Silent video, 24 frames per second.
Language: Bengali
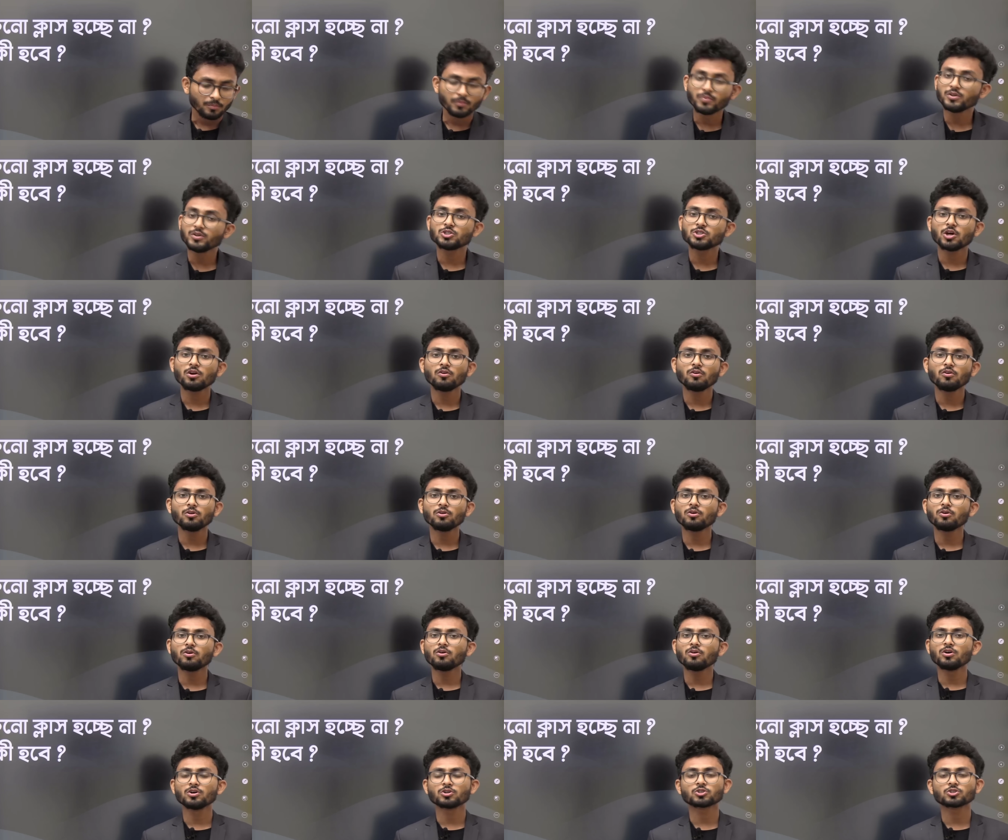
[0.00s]
বিষয় হলো
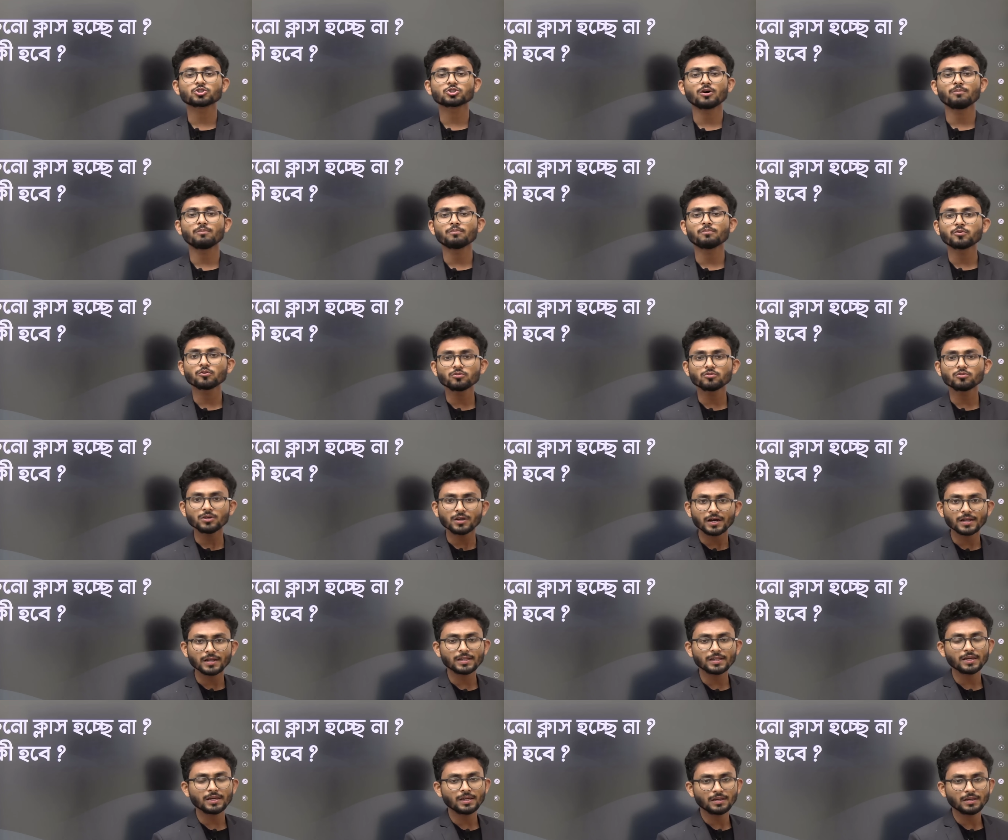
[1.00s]

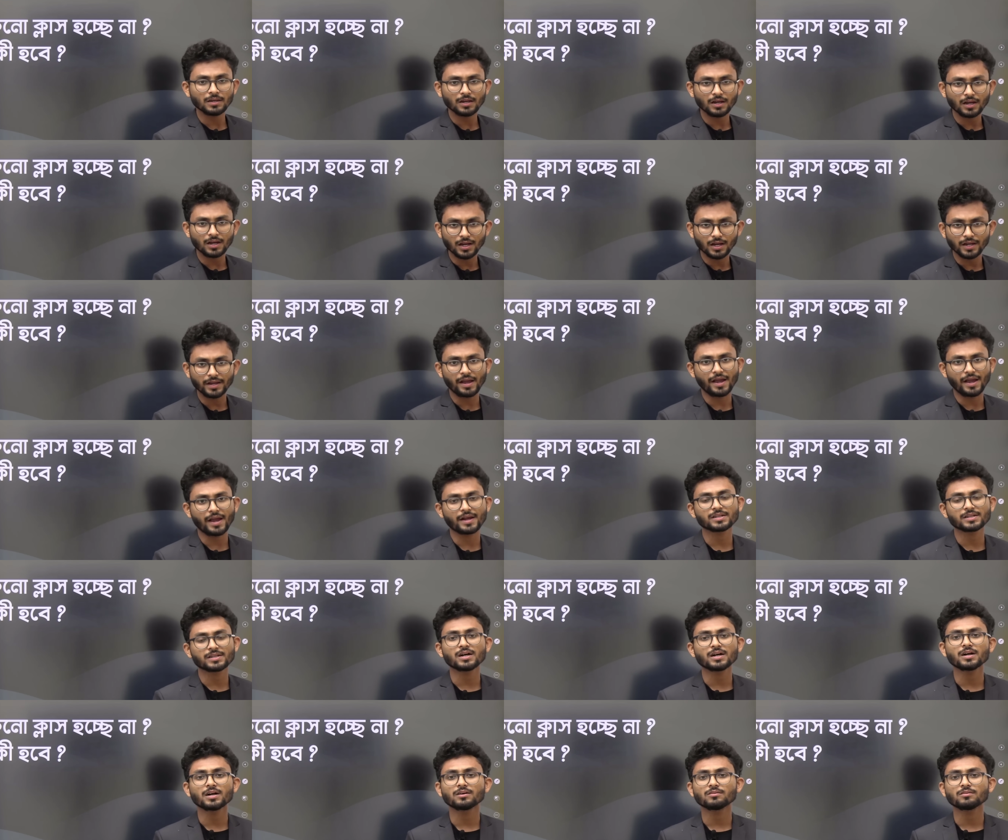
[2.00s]
সম্প্রতিকালে
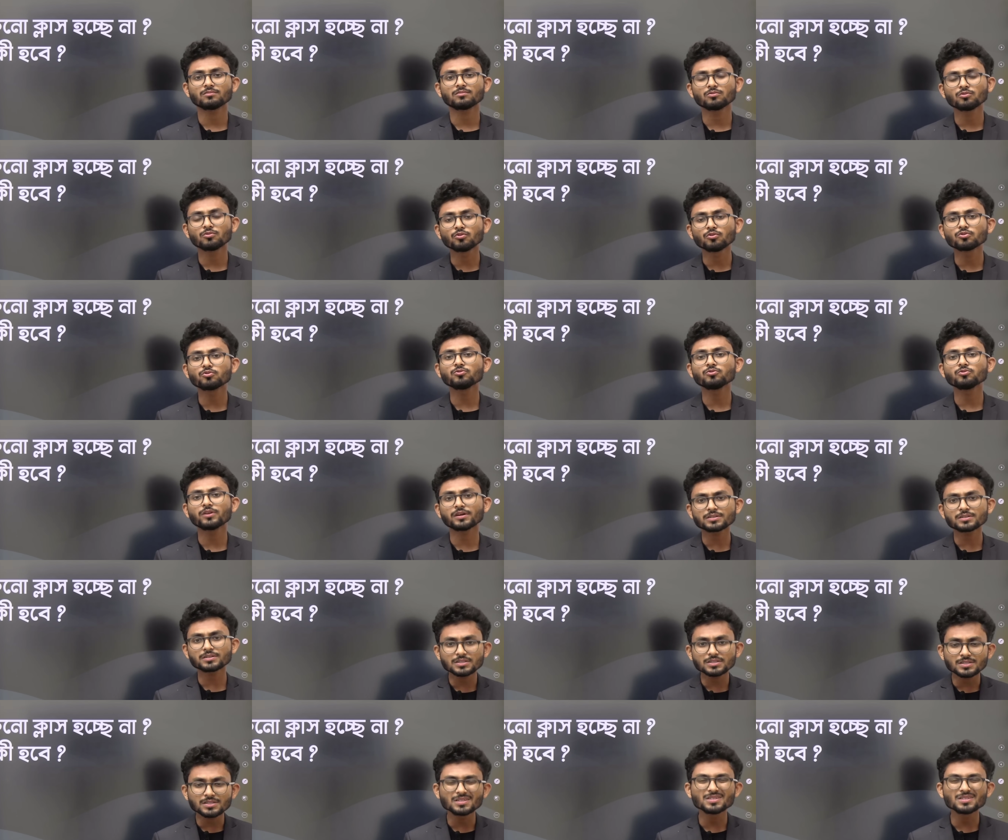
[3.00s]
একটা নতুন
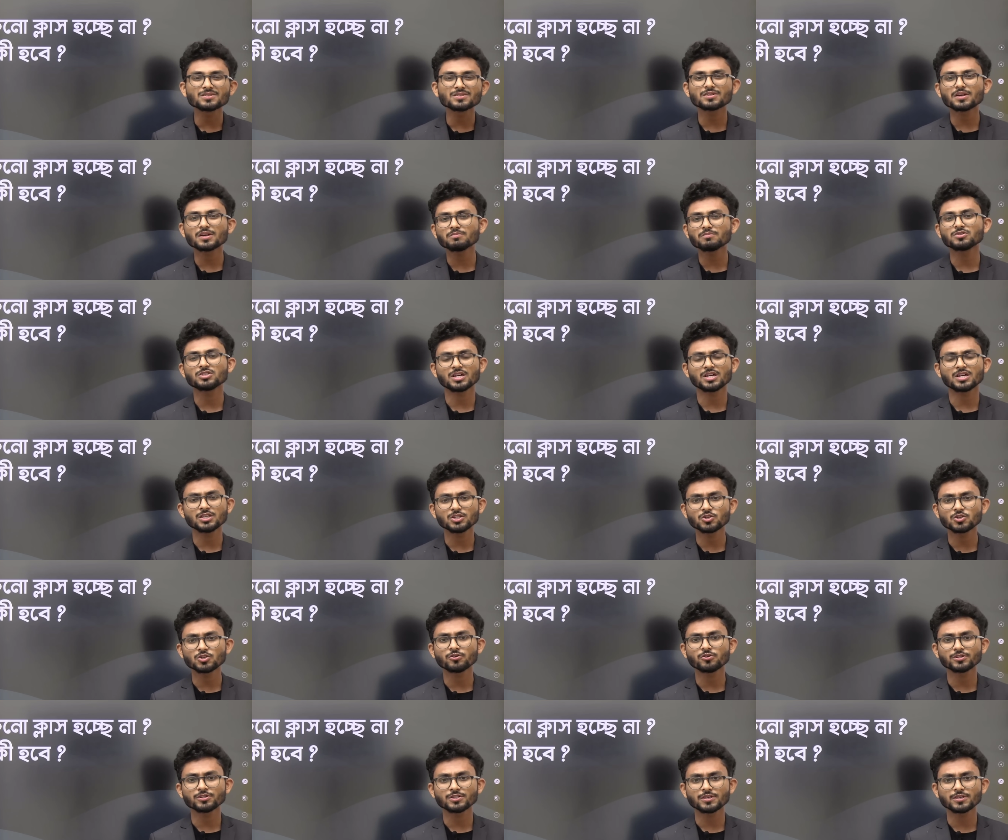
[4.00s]
একটা সিস্টেম চেঞ্জ
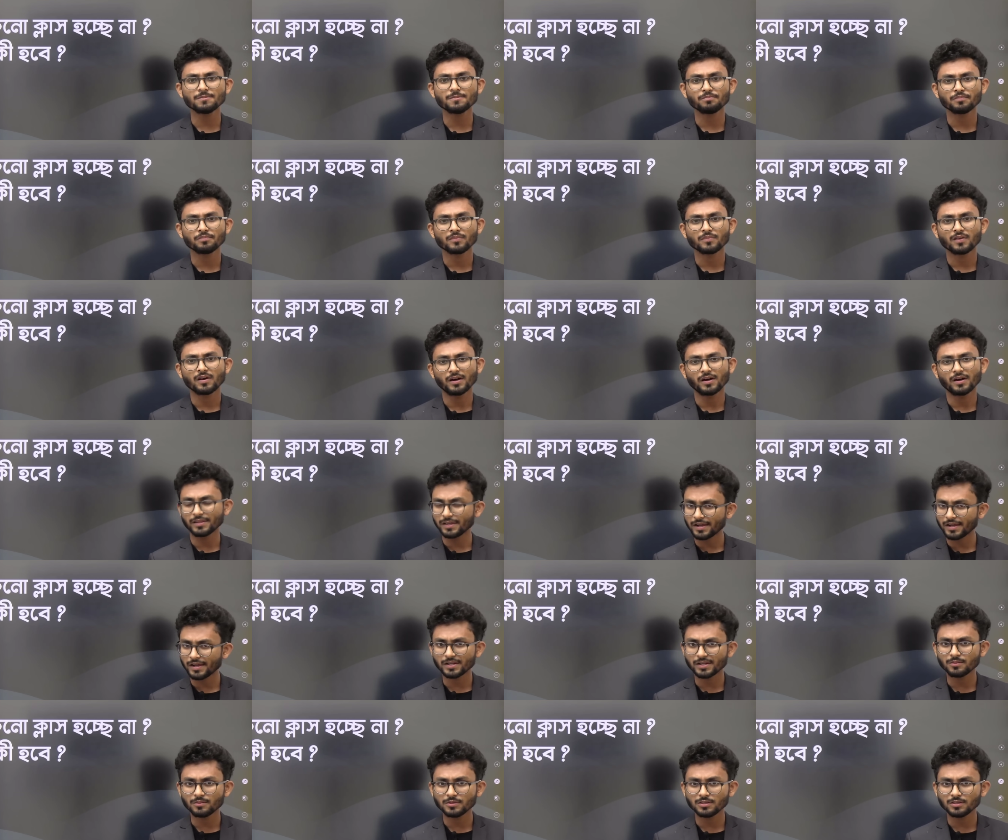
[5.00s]
হয়েছে আন
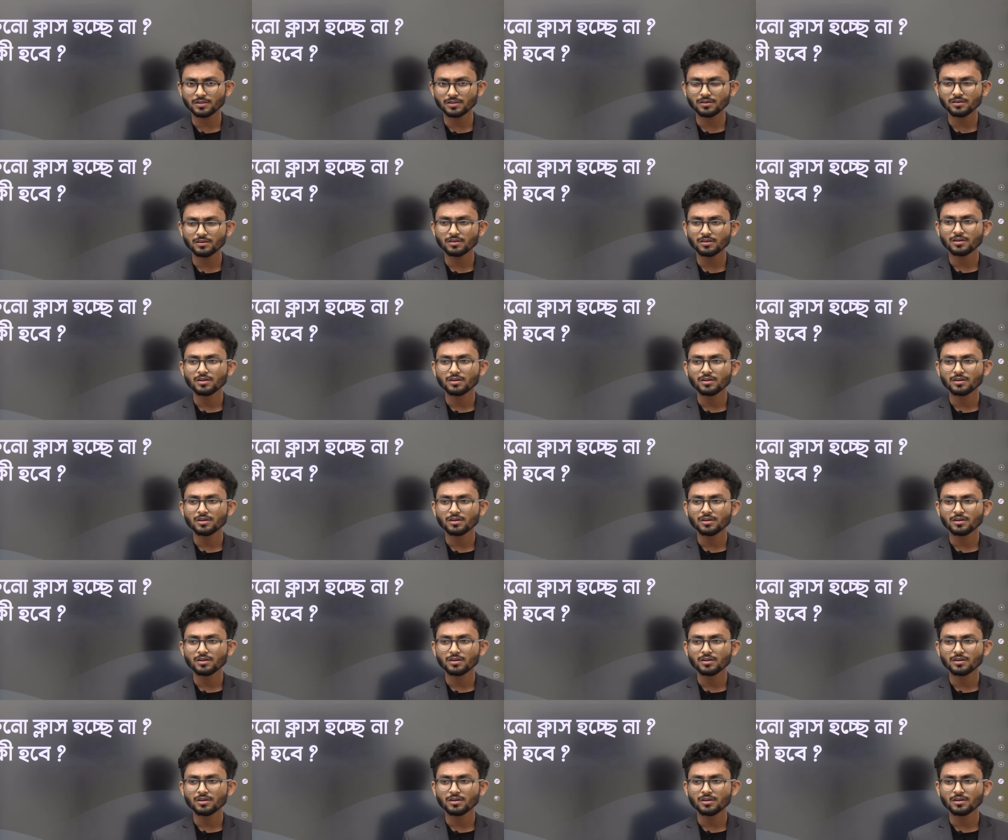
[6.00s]
একাডেমিতে